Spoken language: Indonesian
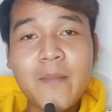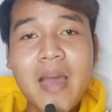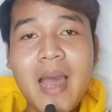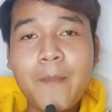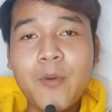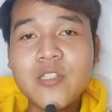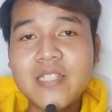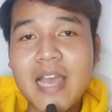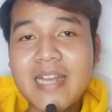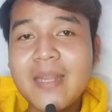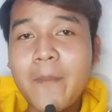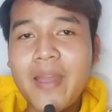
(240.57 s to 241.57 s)
dan
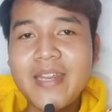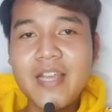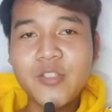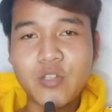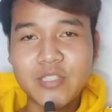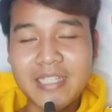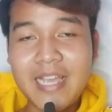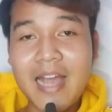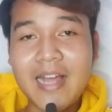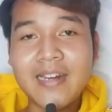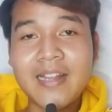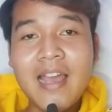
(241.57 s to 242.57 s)
menguploadnya di media
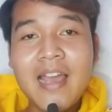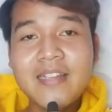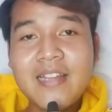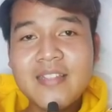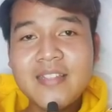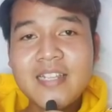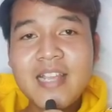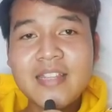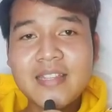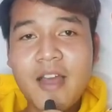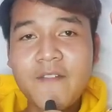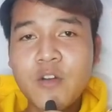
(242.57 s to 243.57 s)
sosial. Dan
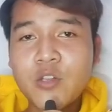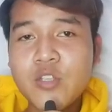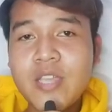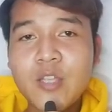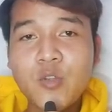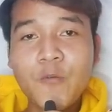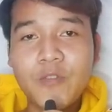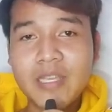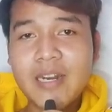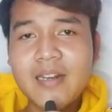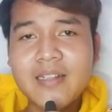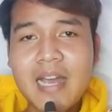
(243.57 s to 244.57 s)
ternyata fotonya itu
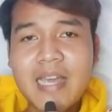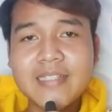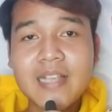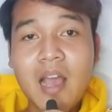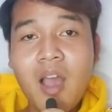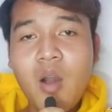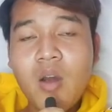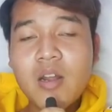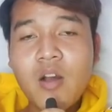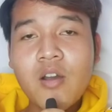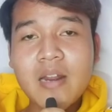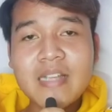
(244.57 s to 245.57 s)
viral guys
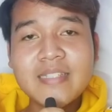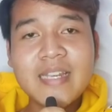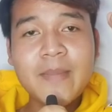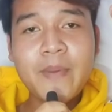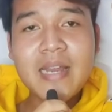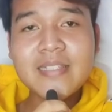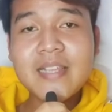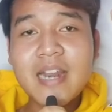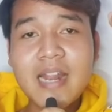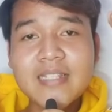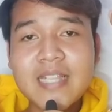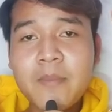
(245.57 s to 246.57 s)
Orang-orang jadi
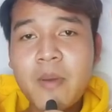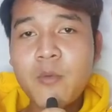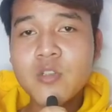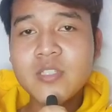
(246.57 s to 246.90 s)
penasaran sama